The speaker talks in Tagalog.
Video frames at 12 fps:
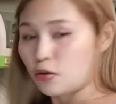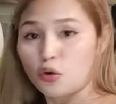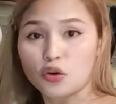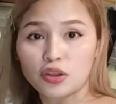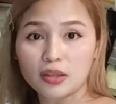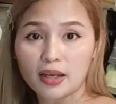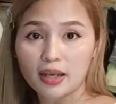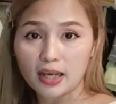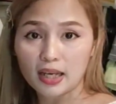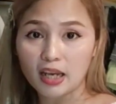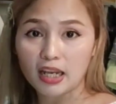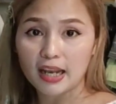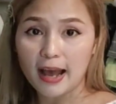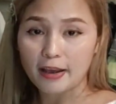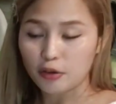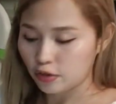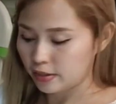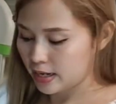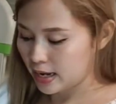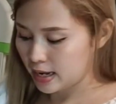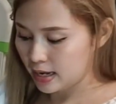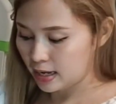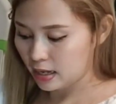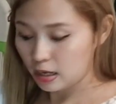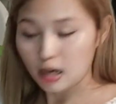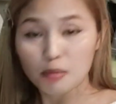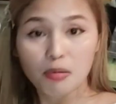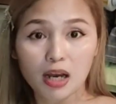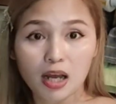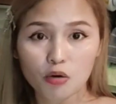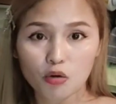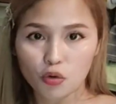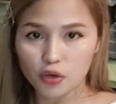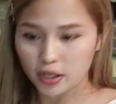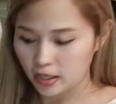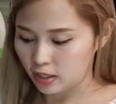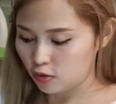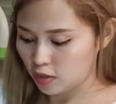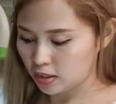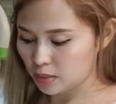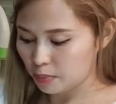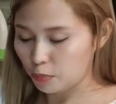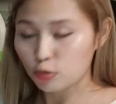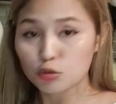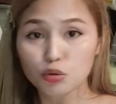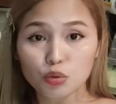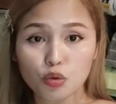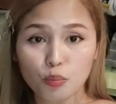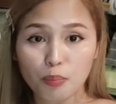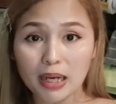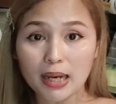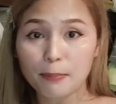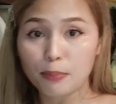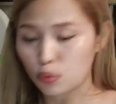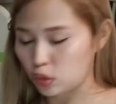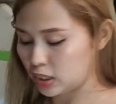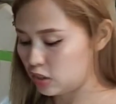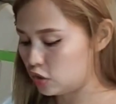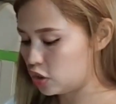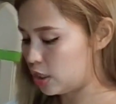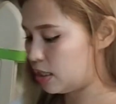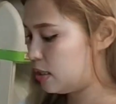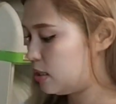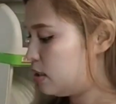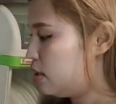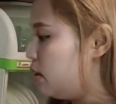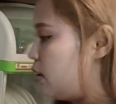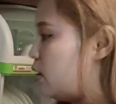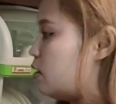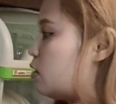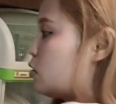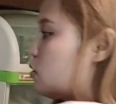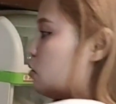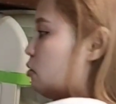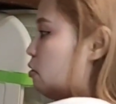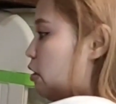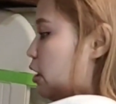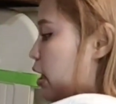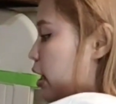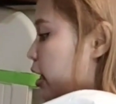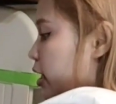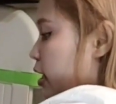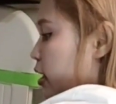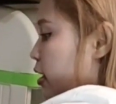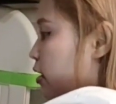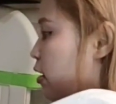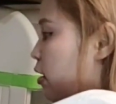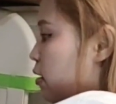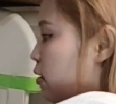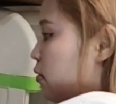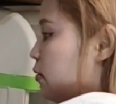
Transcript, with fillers: konting kinayod na balanghoy. You know, kasi gusto kong palaputin siya. So, ilagay na natin.